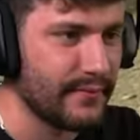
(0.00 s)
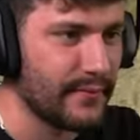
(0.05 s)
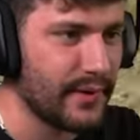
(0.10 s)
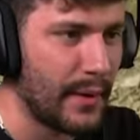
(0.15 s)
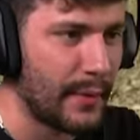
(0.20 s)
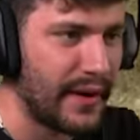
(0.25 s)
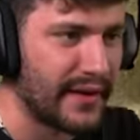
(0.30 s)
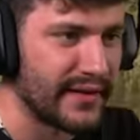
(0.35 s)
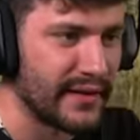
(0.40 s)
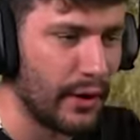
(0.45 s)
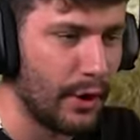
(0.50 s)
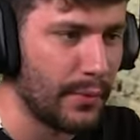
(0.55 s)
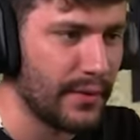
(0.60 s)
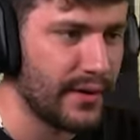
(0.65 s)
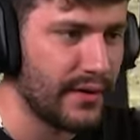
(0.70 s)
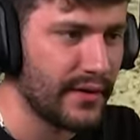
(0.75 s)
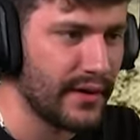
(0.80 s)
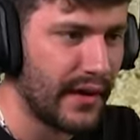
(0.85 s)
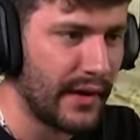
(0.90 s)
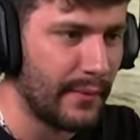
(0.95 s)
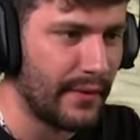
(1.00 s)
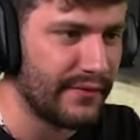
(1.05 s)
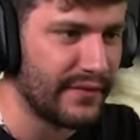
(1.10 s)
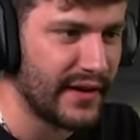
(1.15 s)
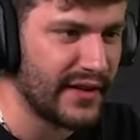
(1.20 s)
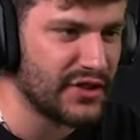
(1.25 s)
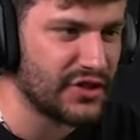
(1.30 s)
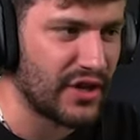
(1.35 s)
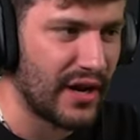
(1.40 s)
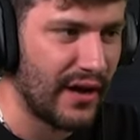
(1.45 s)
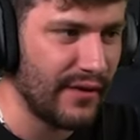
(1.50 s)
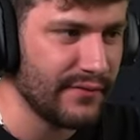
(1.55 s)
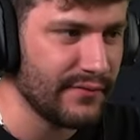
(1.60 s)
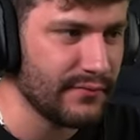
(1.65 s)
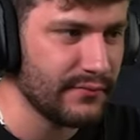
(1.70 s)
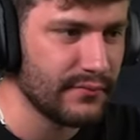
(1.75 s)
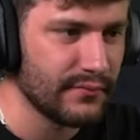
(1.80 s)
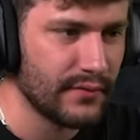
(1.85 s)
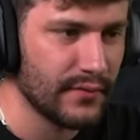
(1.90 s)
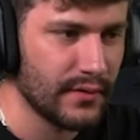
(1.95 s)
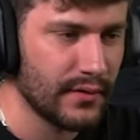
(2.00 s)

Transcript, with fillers: Ja, aber ich glaube, hier, kann man vielleicht schlafen. Ja,